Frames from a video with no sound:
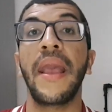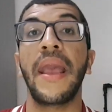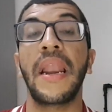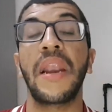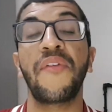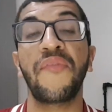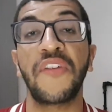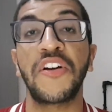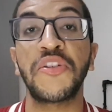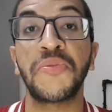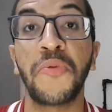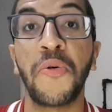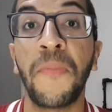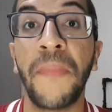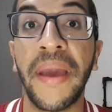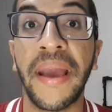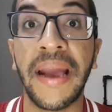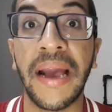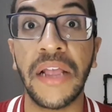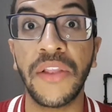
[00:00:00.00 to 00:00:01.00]
Ela faz por
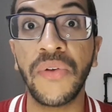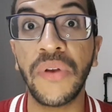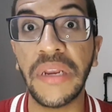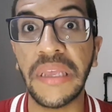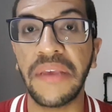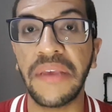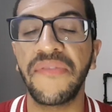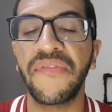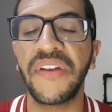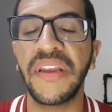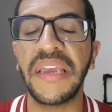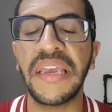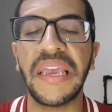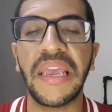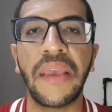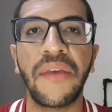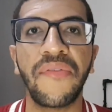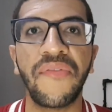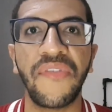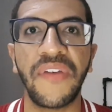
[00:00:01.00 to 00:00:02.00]
Mercado Livre
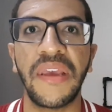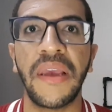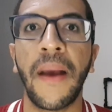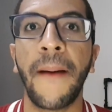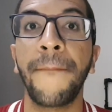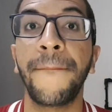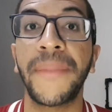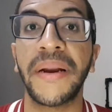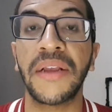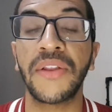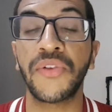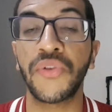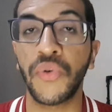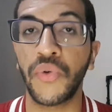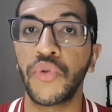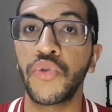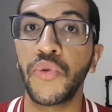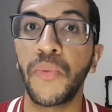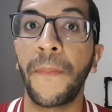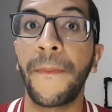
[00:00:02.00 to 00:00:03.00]
e envia para
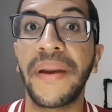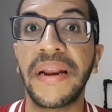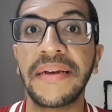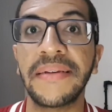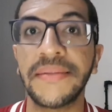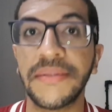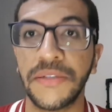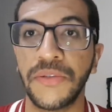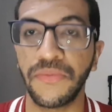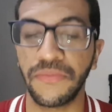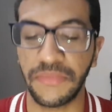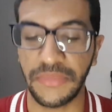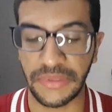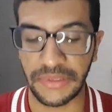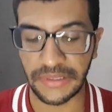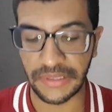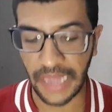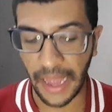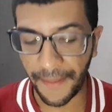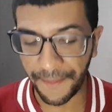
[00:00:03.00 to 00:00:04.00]
todo o Brasil,
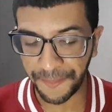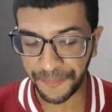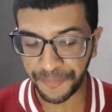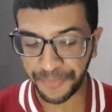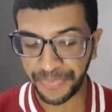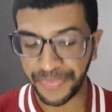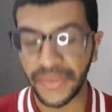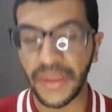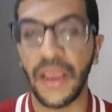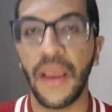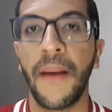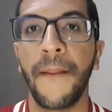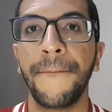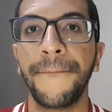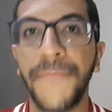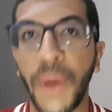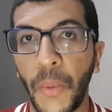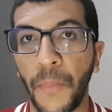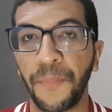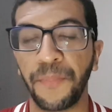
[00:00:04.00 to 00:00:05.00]
tá?
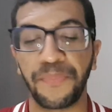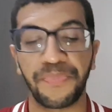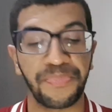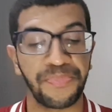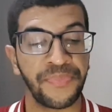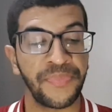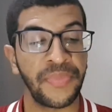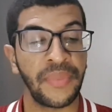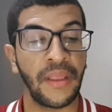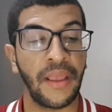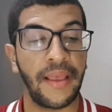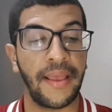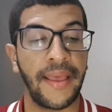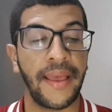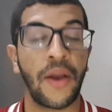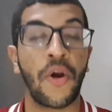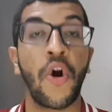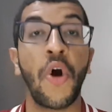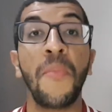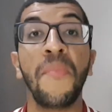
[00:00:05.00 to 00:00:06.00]
Bom,
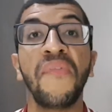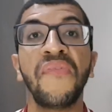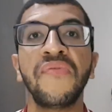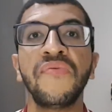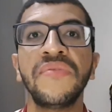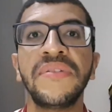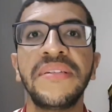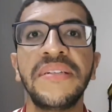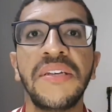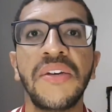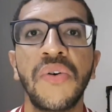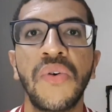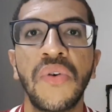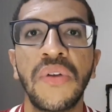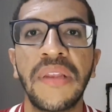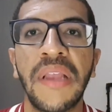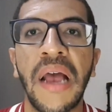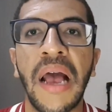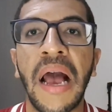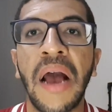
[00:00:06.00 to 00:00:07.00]
é, como
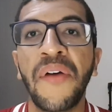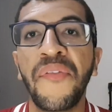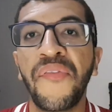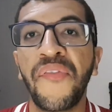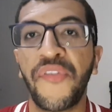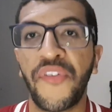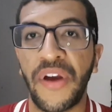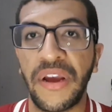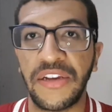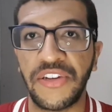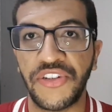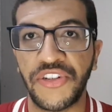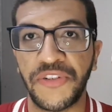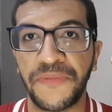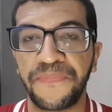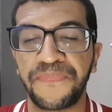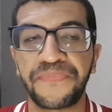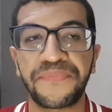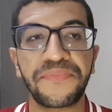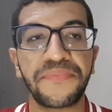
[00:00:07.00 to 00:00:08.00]
funciona a
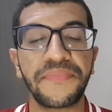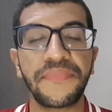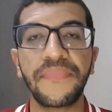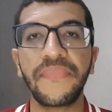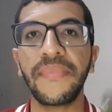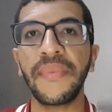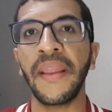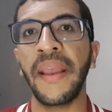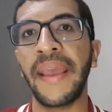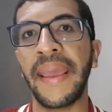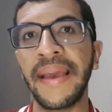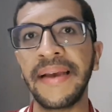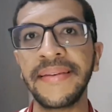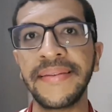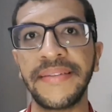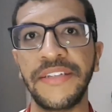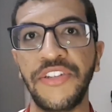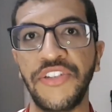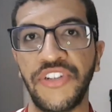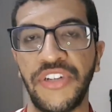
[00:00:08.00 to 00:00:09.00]
Fries? É
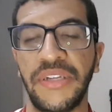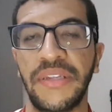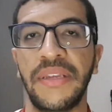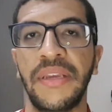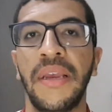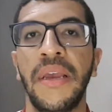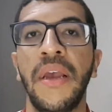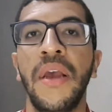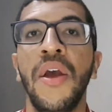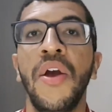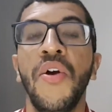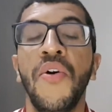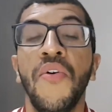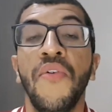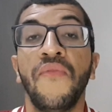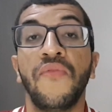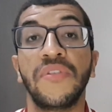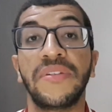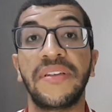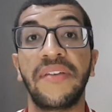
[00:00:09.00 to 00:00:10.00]
assim, gente.
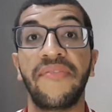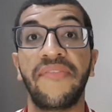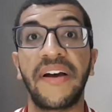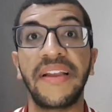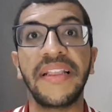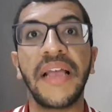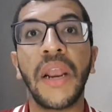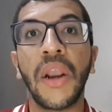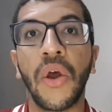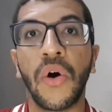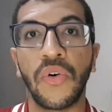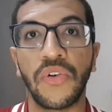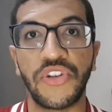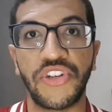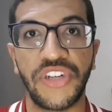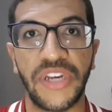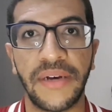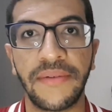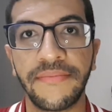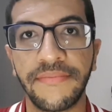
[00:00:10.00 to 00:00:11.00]
Você vai na
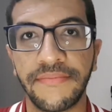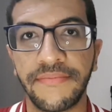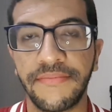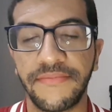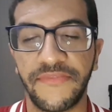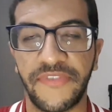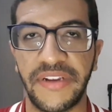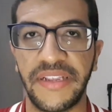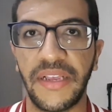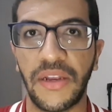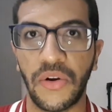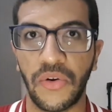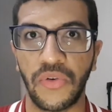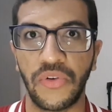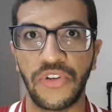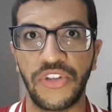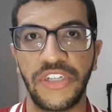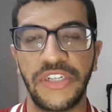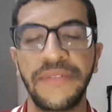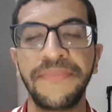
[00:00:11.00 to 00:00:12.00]
loja, vai na
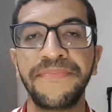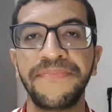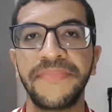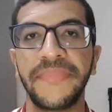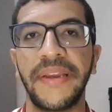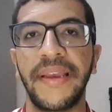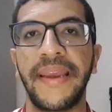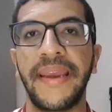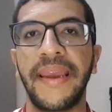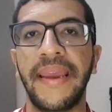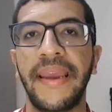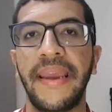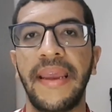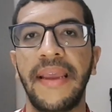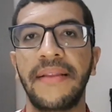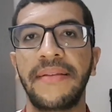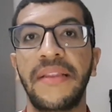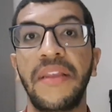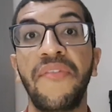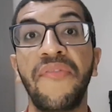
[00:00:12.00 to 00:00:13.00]
loja,
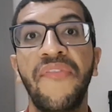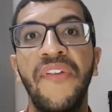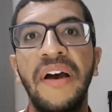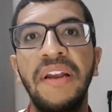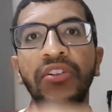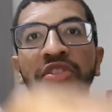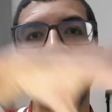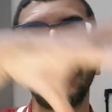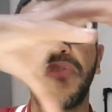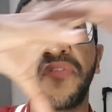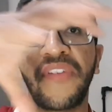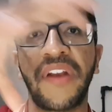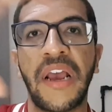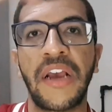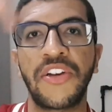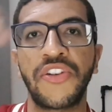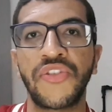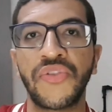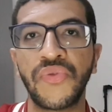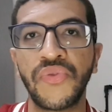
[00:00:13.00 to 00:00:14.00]
é, tem vários
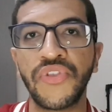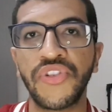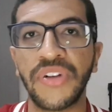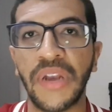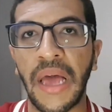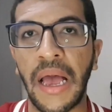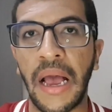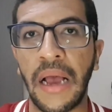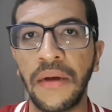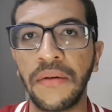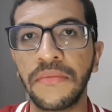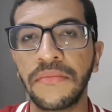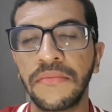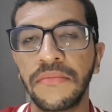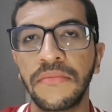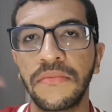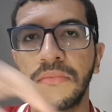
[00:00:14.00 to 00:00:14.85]
frascos lá